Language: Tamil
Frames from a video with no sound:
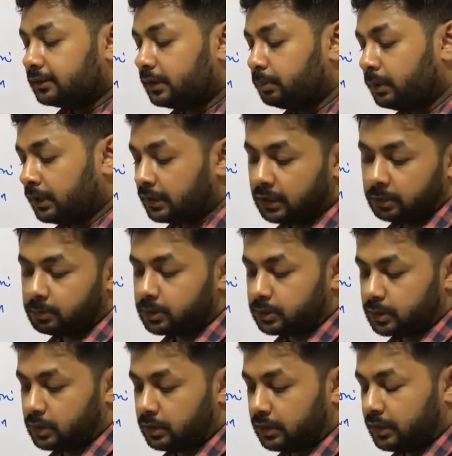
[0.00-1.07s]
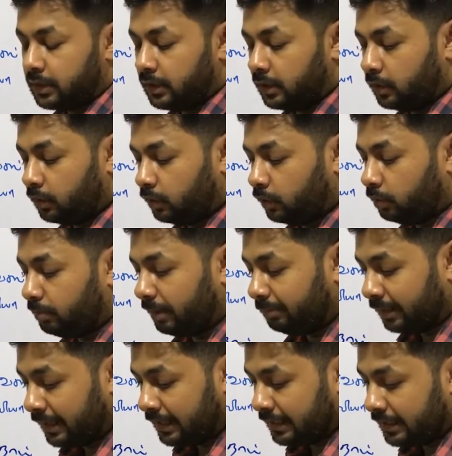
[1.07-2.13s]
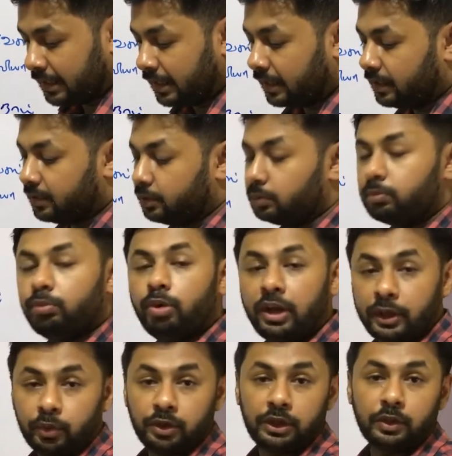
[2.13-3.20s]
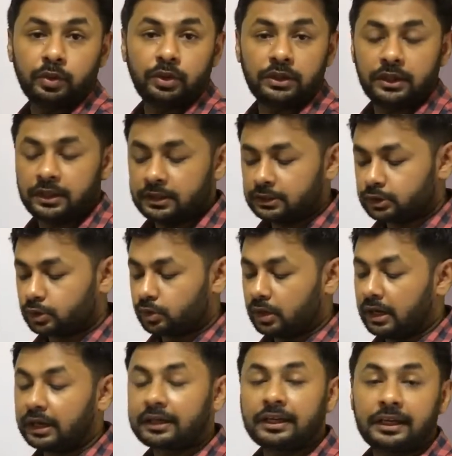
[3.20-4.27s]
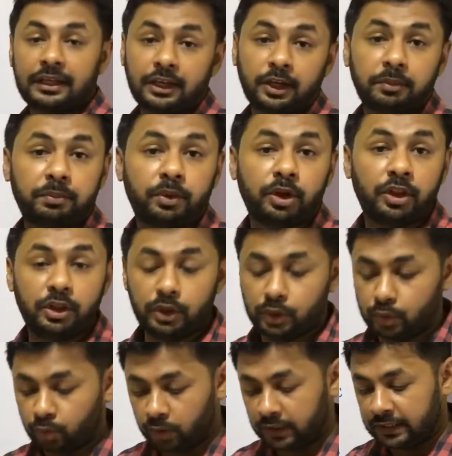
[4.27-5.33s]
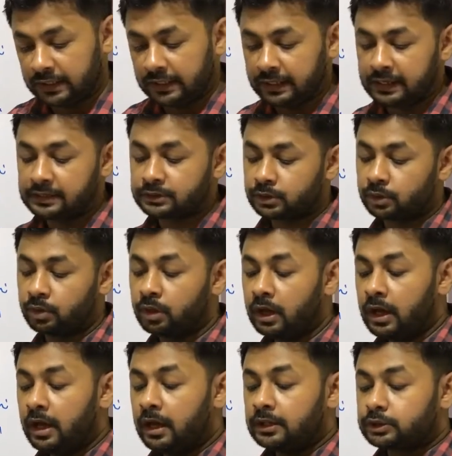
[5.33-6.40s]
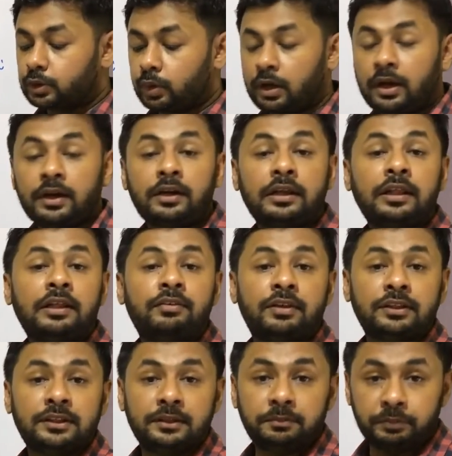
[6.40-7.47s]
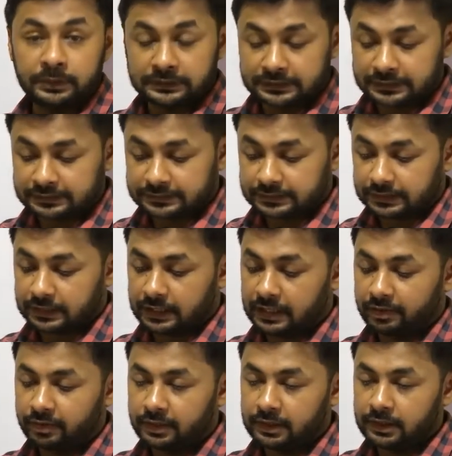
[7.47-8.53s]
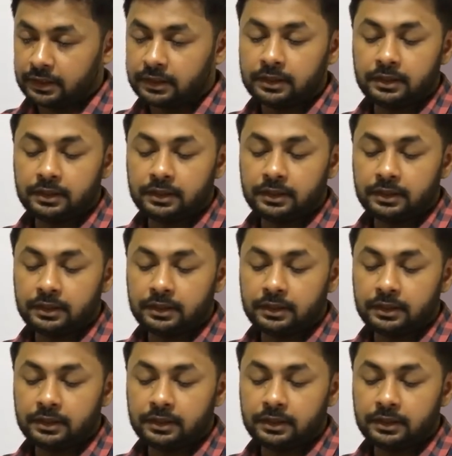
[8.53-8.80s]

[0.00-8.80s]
திமிங்கிலம்னு சொல்கிறது ஒரு மெமேலியா அல்லது முளையூட்டிக்குரியது ஸோ அங்கே இருக்க போகிறது நுரையீரல் ஸோ சுறான்றது வந்து பிசஸ் அதாவது